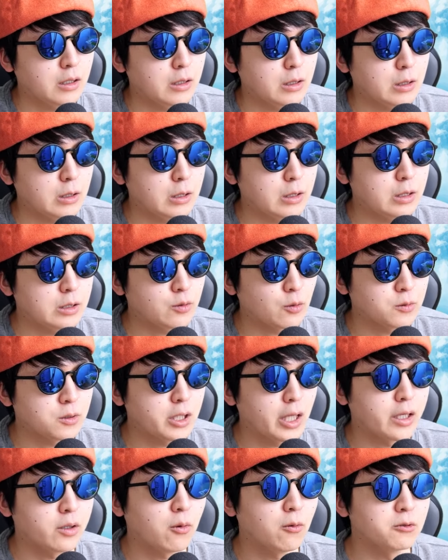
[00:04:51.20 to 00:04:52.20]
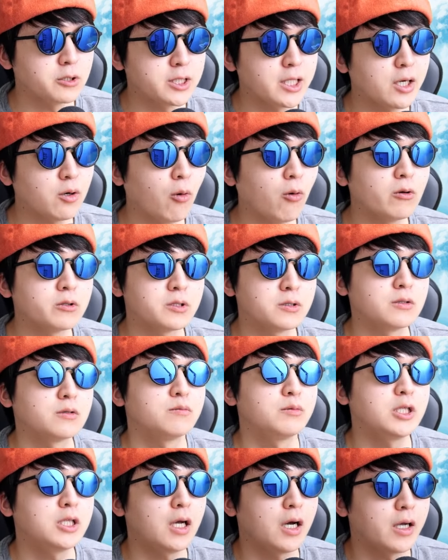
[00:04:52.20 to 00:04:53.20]
えー、取っていこうぜコース
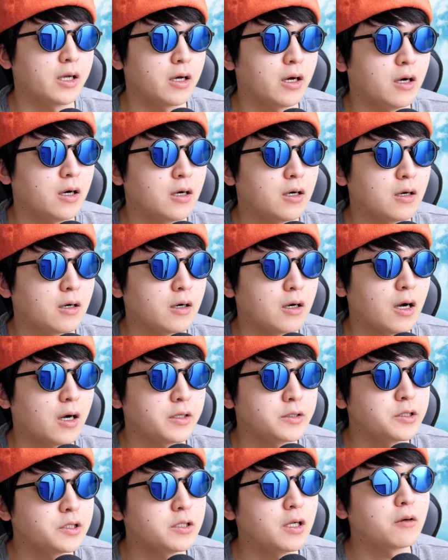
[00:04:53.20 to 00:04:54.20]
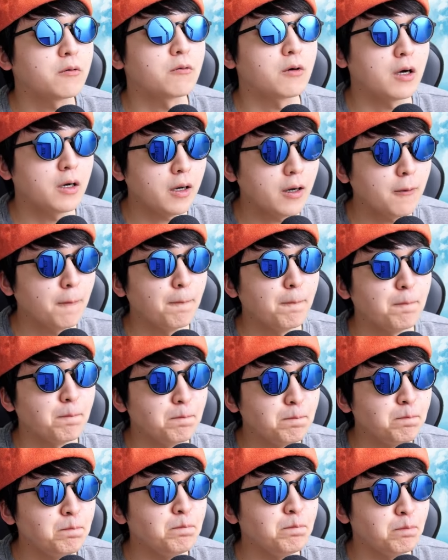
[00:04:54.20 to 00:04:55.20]
みたいな感じなのかな
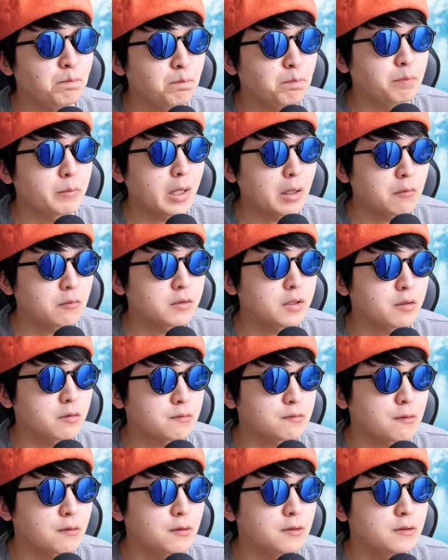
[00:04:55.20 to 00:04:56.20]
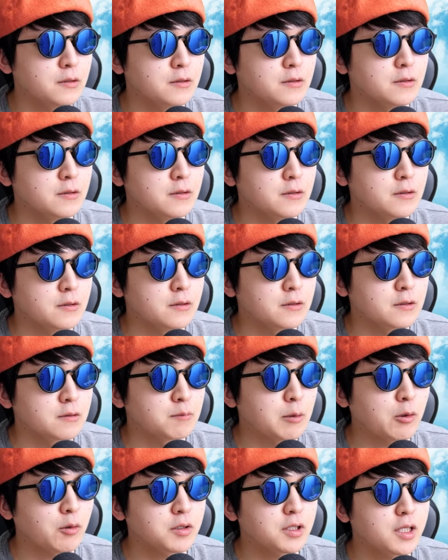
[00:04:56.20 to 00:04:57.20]
うんなるほどなるほど、
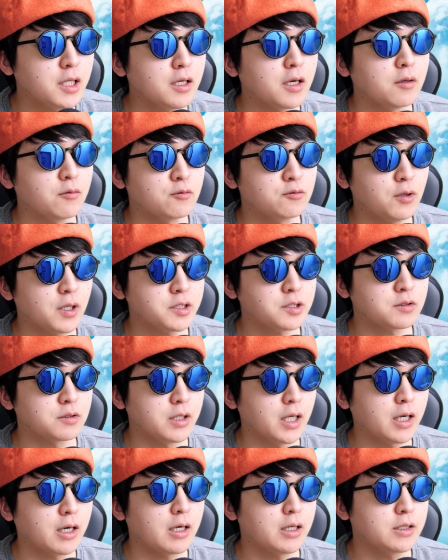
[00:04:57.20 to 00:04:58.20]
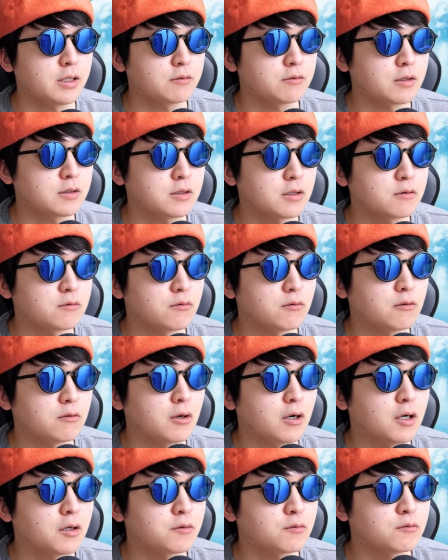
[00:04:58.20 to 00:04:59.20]
まあ、こうやってねあの詳しくね書いてくださると
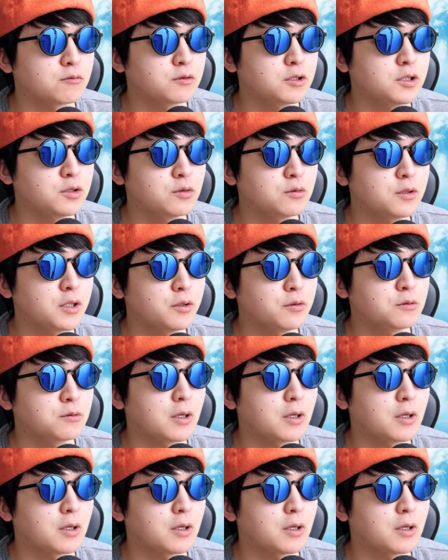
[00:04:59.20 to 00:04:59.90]
あの事情がよく分